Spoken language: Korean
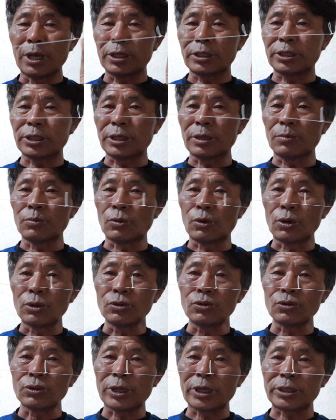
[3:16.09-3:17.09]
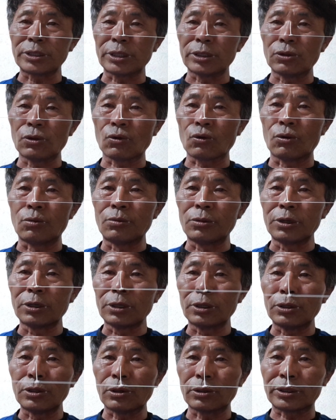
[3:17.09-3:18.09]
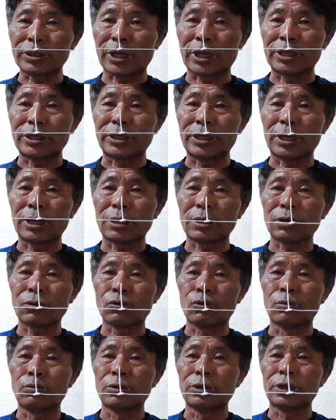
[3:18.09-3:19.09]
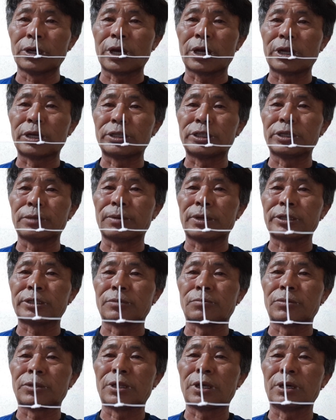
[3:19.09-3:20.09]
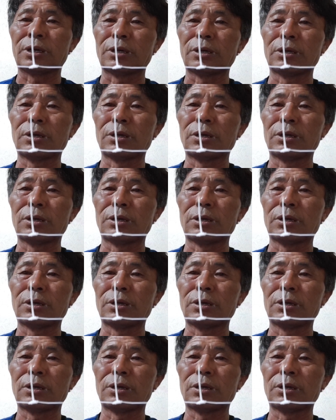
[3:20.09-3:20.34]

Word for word: 지금 원줄에서 요 구멍을 요 사진에 구멍을 하나 집어봤습니다